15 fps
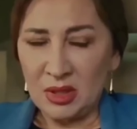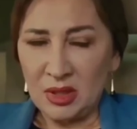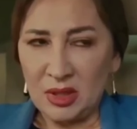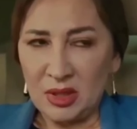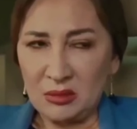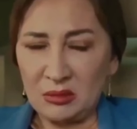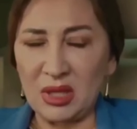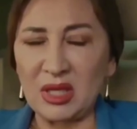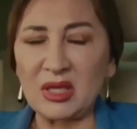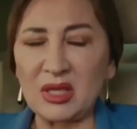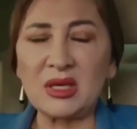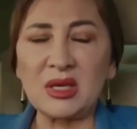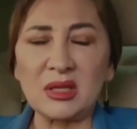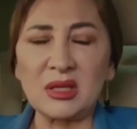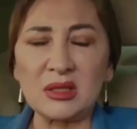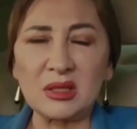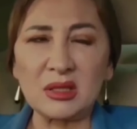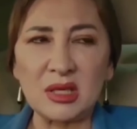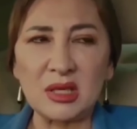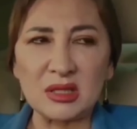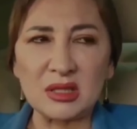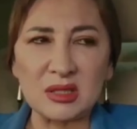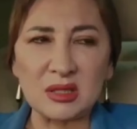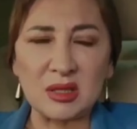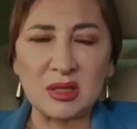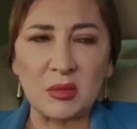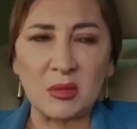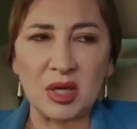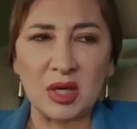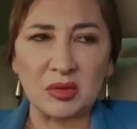Não queira testar a minha
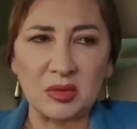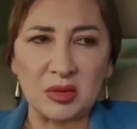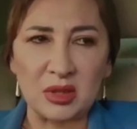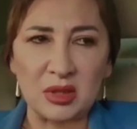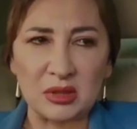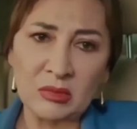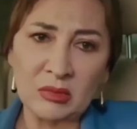bondade.